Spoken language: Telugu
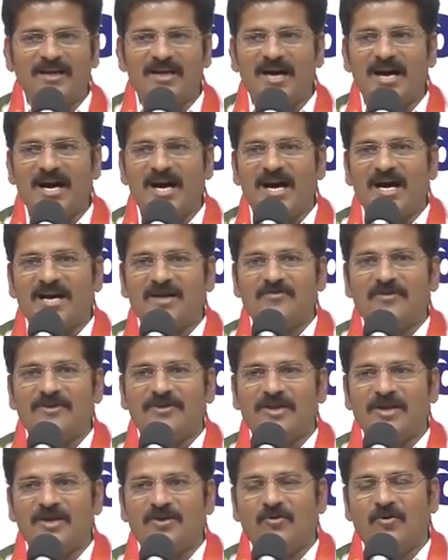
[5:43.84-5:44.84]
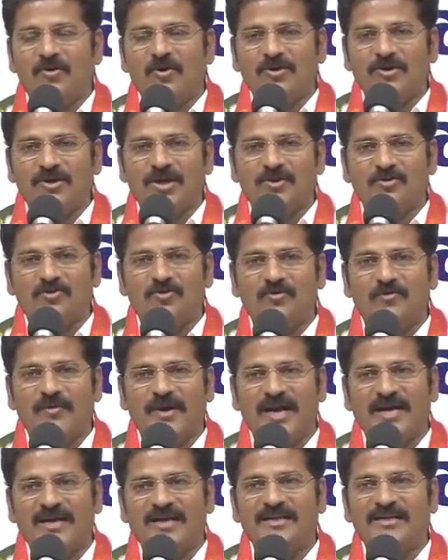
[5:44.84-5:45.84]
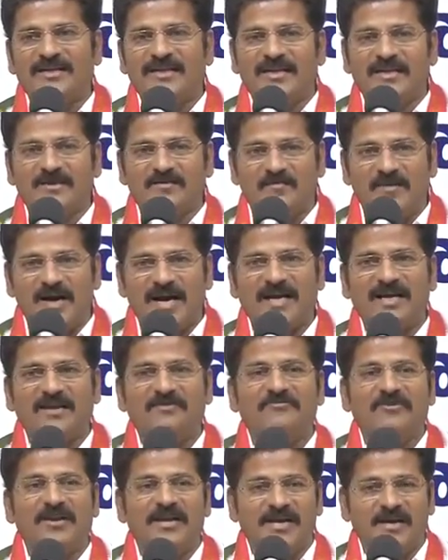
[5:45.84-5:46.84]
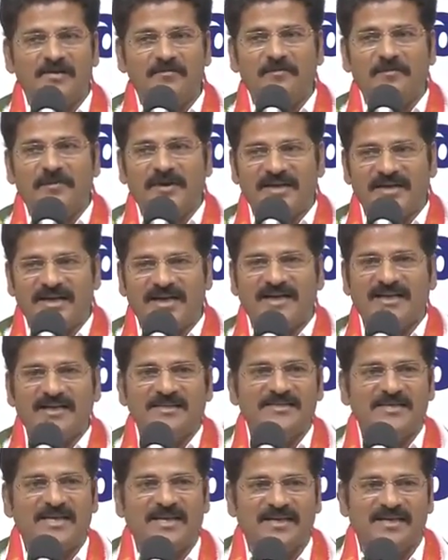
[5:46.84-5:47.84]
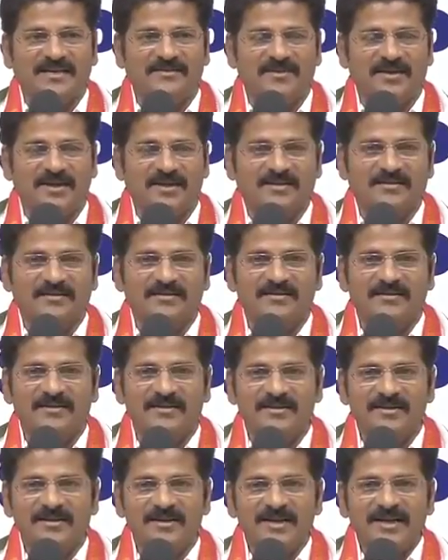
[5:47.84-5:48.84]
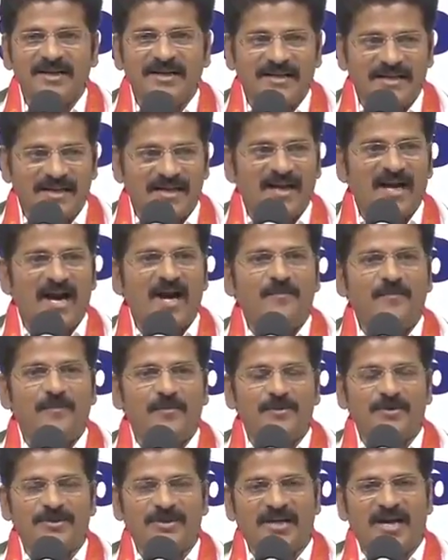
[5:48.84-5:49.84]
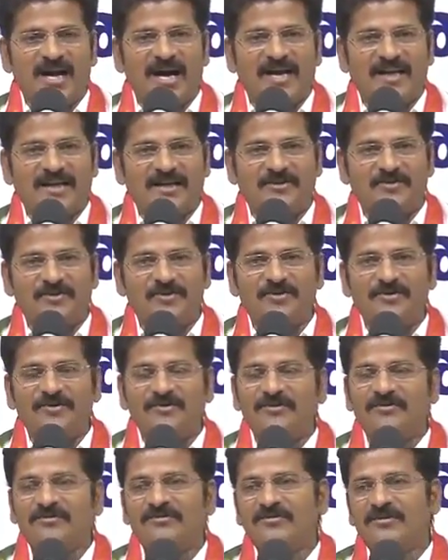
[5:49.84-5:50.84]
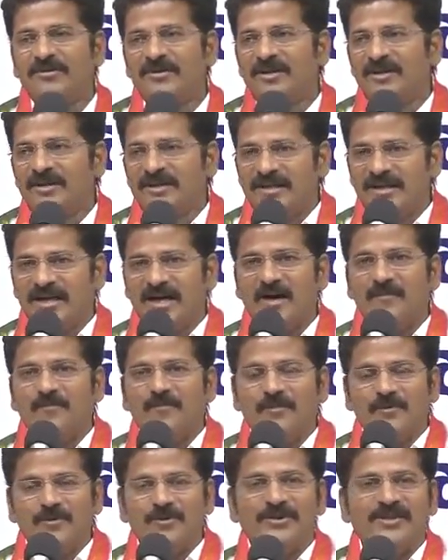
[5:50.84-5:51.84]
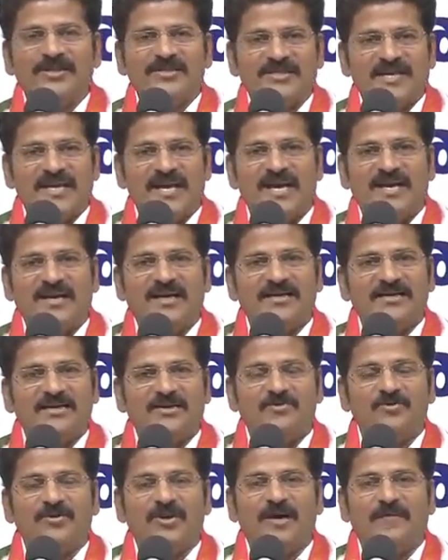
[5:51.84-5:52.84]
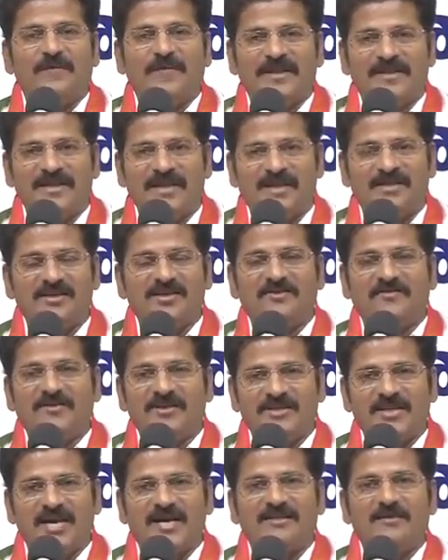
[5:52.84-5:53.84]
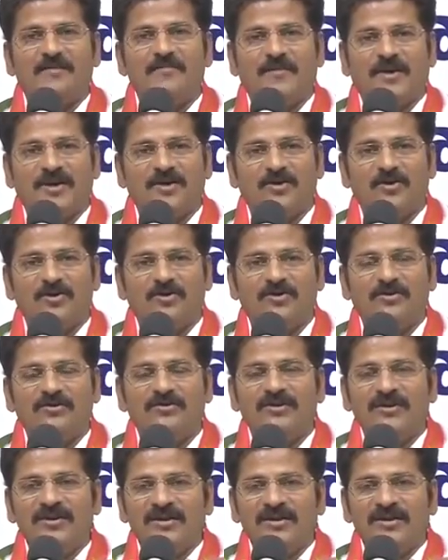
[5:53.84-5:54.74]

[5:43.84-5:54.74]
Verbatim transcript: వేల ఆరు వందల కోట్ల రూపాయల నిర్మాణ వ్యయం పెరగడం జరిగింది ఇంకా పూర్తి కాలేదు ఇంకా పూర్తి చేయాలంటే కూడా పదిహేను ఇరవై శాతం పనులు